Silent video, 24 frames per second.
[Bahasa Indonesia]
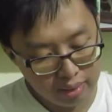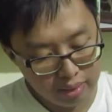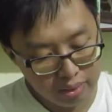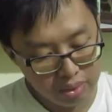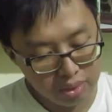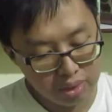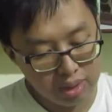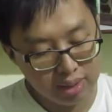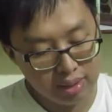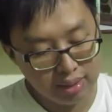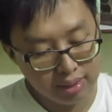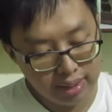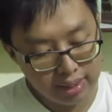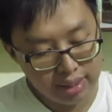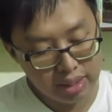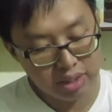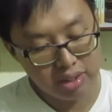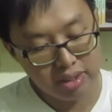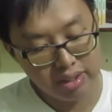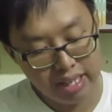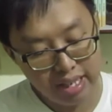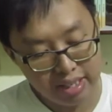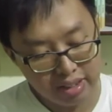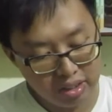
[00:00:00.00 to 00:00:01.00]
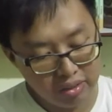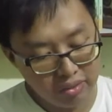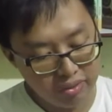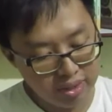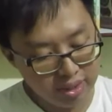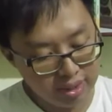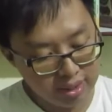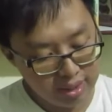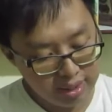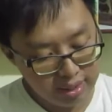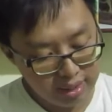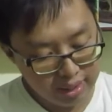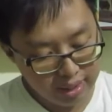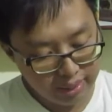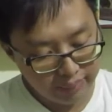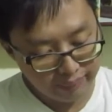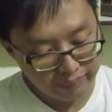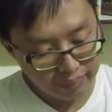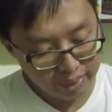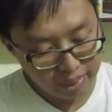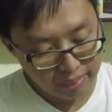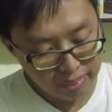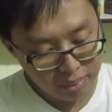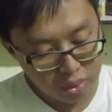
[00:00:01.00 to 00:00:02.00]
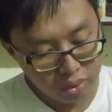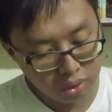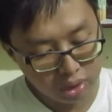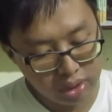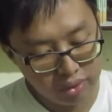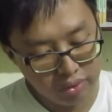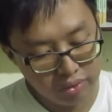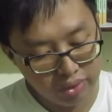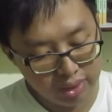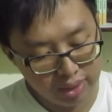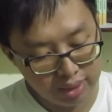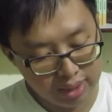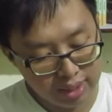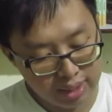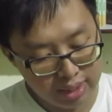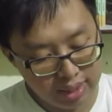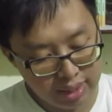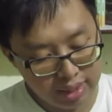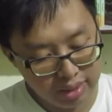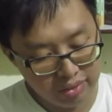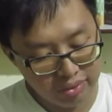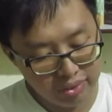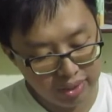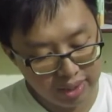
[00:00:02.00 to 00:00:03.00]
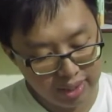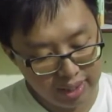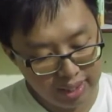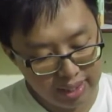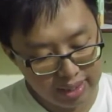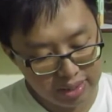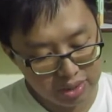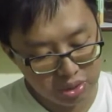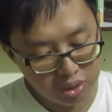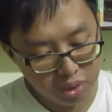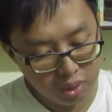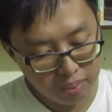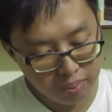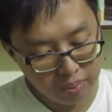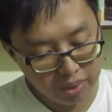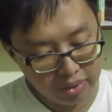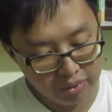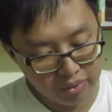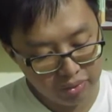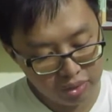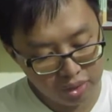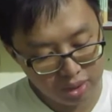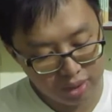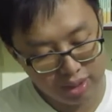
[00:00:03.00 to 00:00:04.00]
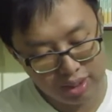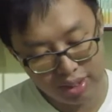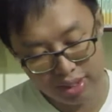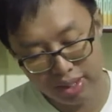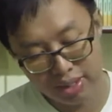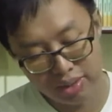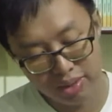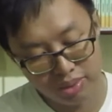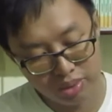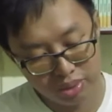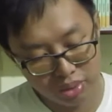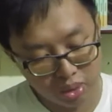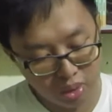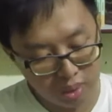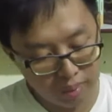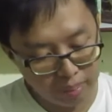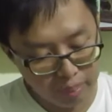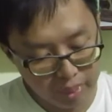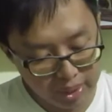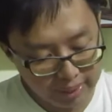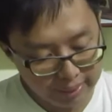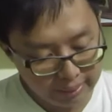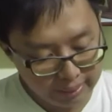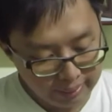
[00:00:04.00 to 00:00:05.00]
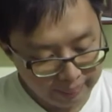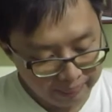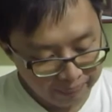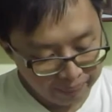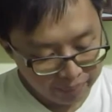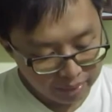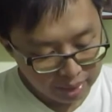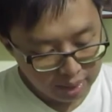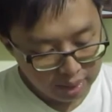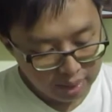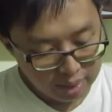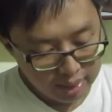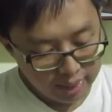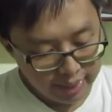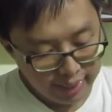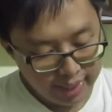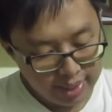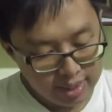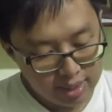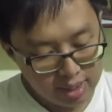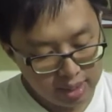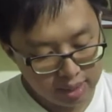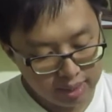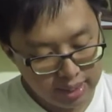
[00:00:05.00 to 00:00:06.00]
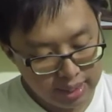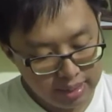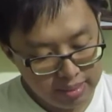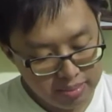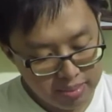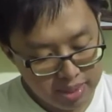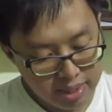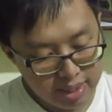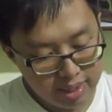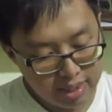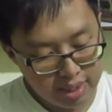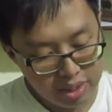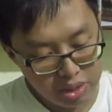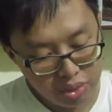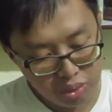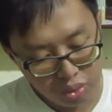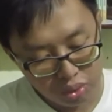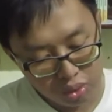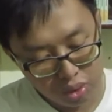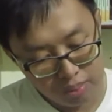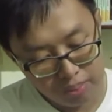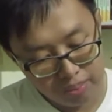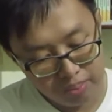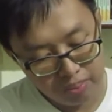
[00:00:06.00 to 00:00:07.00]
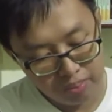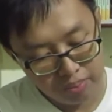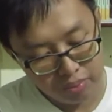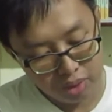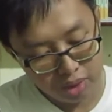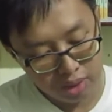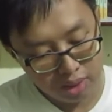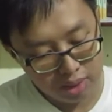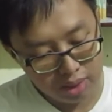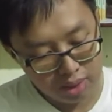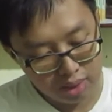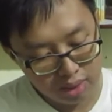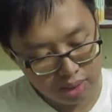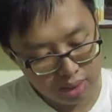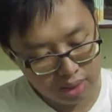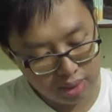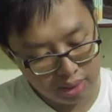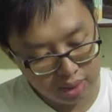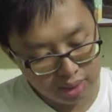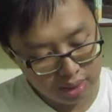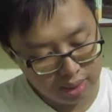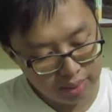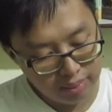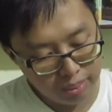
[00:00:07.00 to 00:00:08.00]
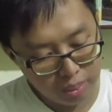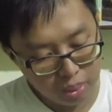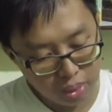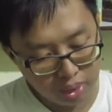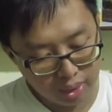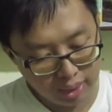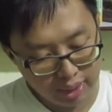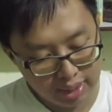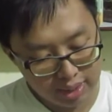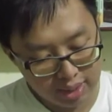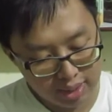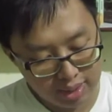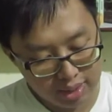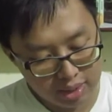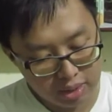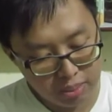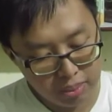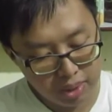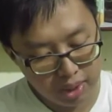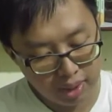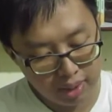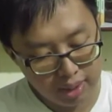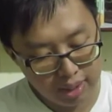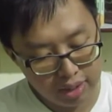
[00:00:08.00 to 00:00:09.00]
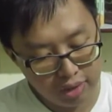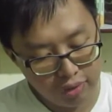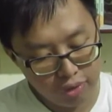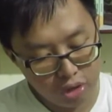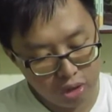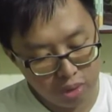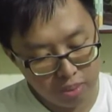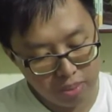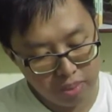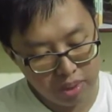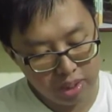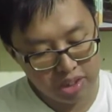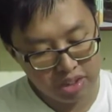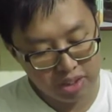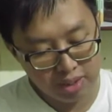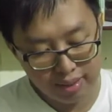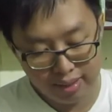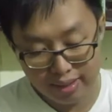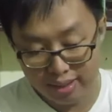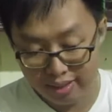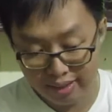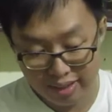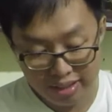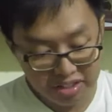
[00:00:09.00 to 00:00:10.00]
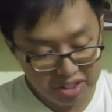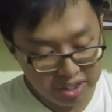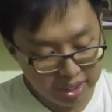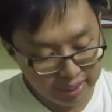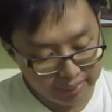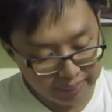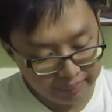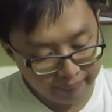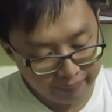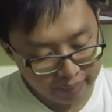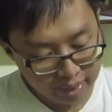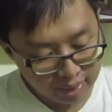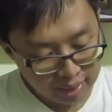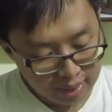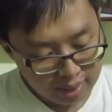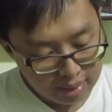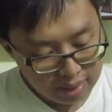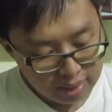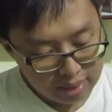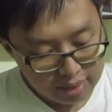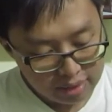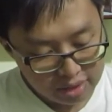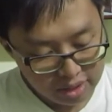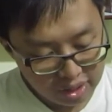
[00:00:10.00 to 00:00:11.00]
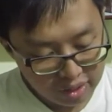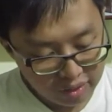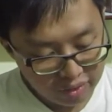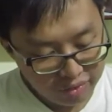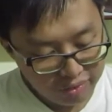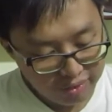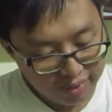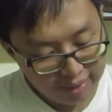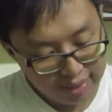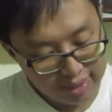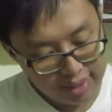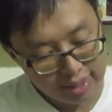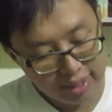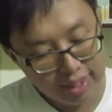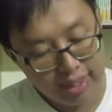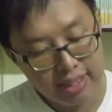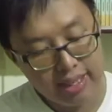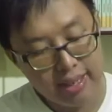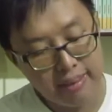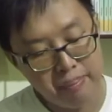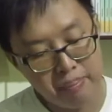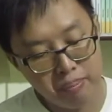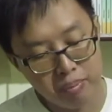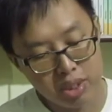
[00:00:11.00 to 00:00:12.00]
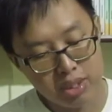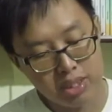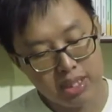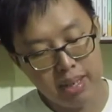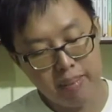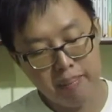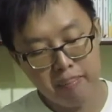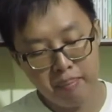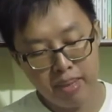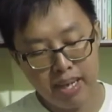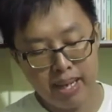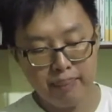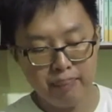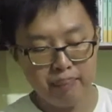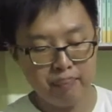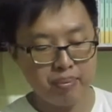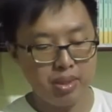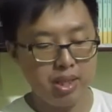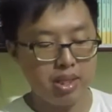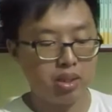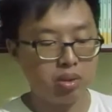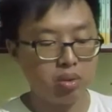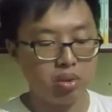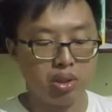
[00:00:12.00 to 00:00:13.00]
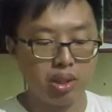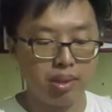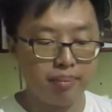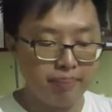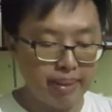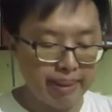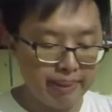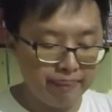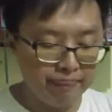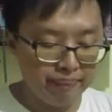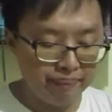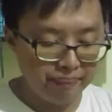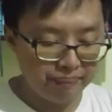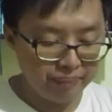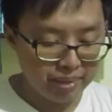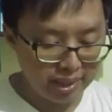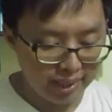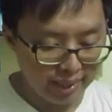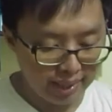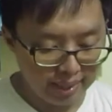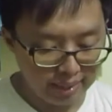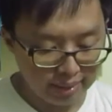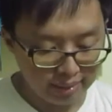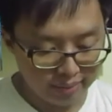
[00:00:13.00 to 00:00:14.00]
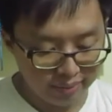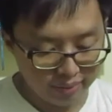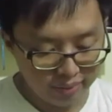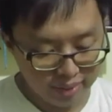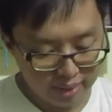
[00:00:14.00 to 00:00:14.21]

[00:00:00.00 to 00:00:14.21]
utilities creativity productivity dan finance shopping food ini untuk shopee entertainment ada youtube podcast dan sebagainya information and reading travel di sini ada isinya map dan Google Map, help